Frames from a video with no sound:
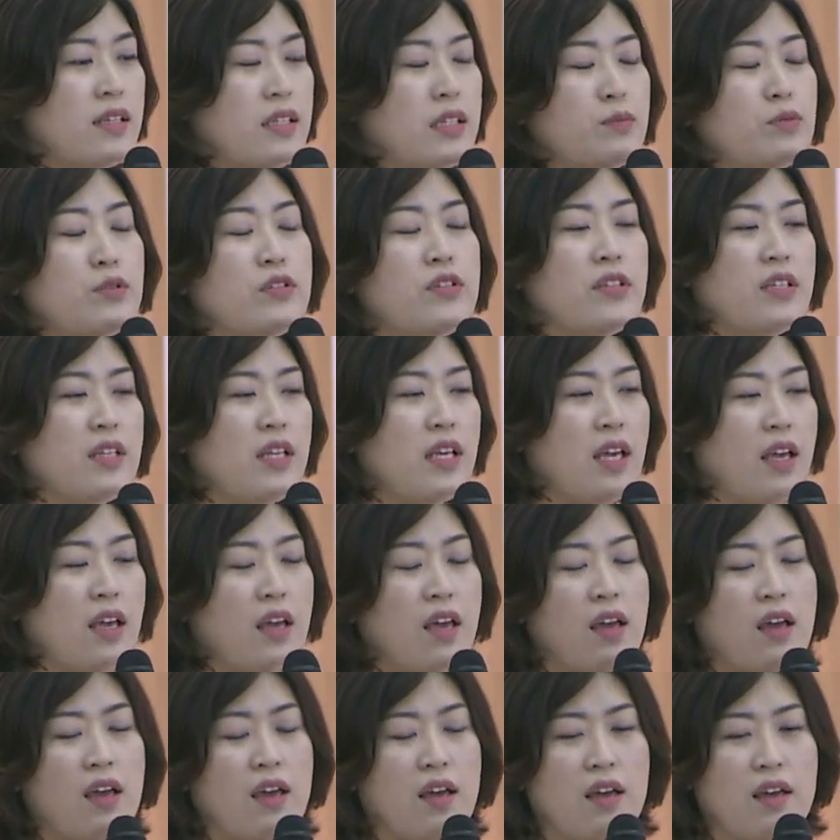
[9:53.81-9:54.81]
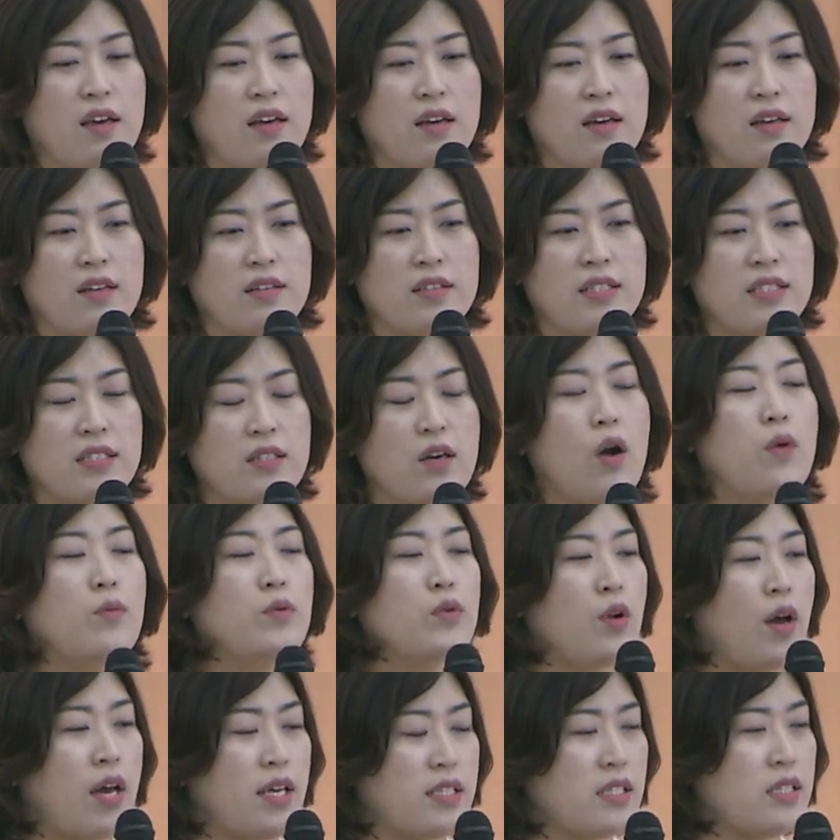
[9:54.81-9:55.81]
그분들이 어,
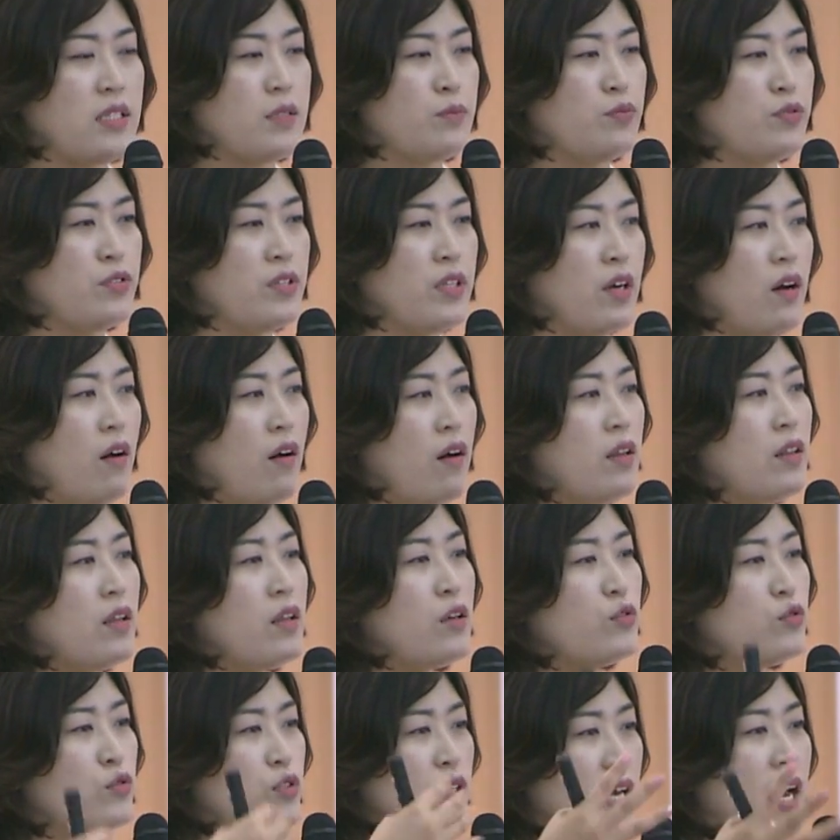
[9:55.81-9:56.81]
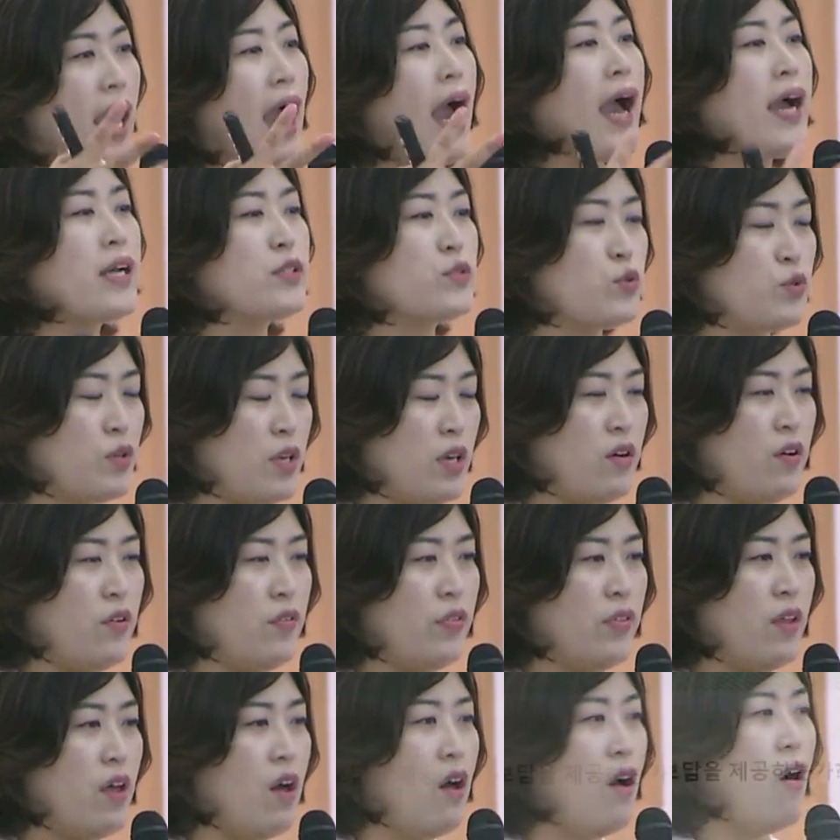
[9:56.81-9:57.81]
직업으로 하시는 분이건 우리
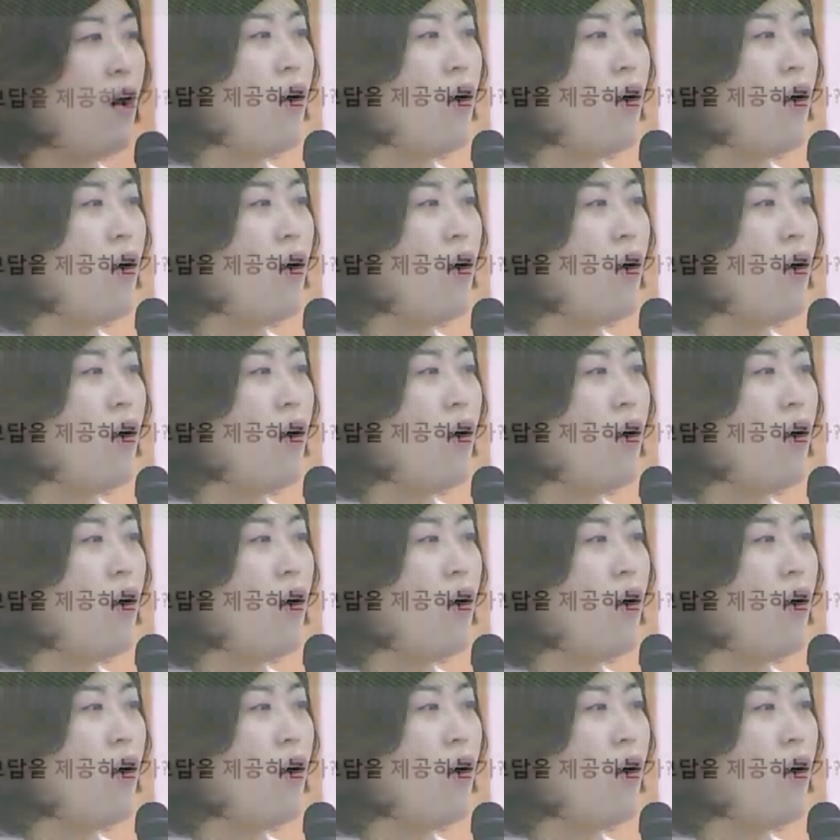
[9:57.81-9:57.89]
가족이건